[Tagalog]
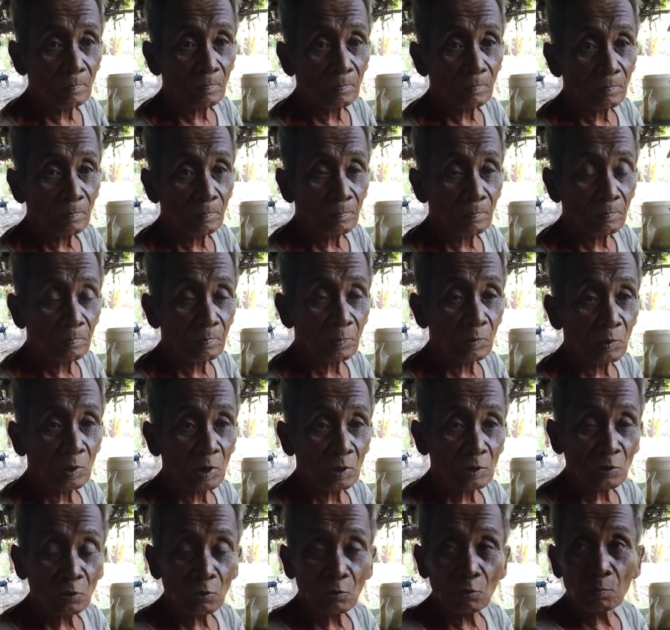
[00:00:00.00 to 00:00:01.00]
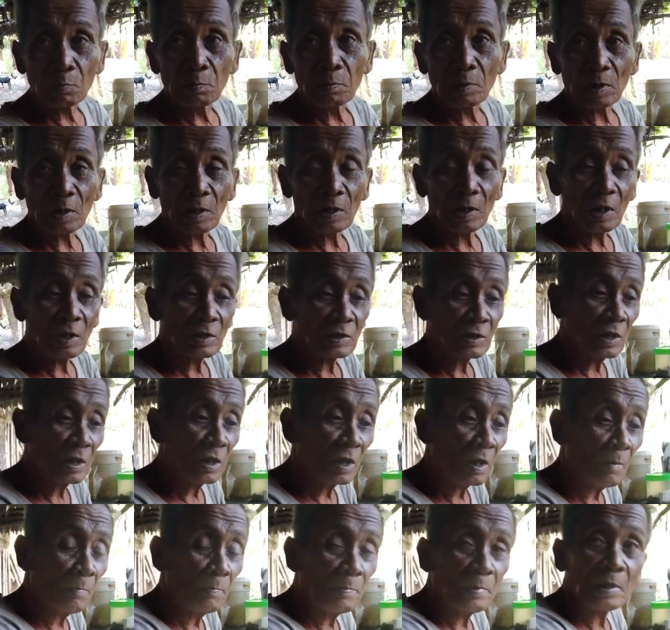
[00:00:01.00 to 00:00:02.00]
Oh. Yung nasa lupa ka nasa
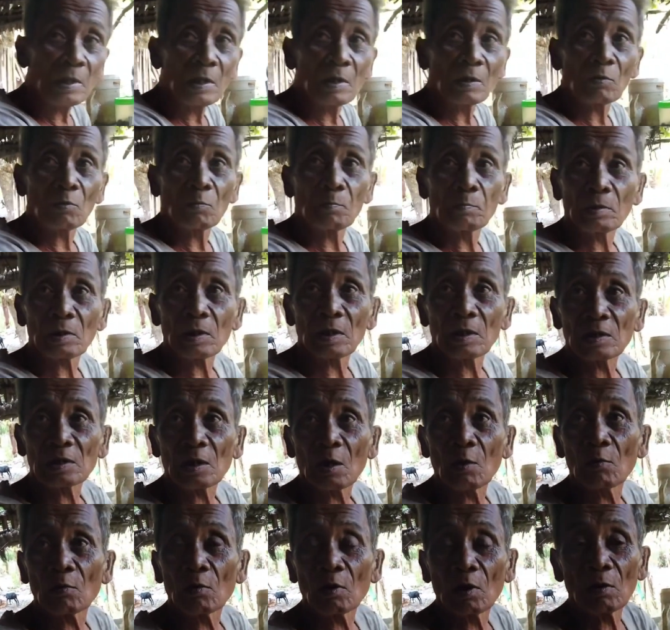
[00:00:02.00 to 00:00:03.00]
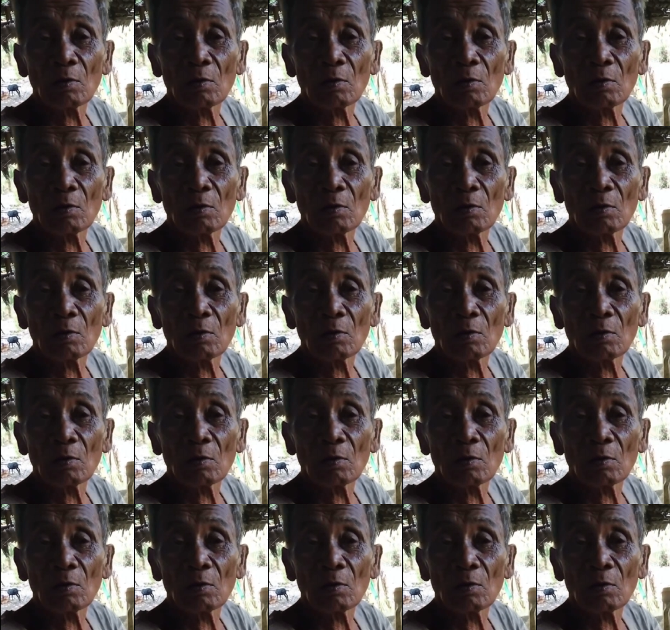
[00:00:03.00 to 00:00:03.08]
dagat. Opo. Pa, so, taon,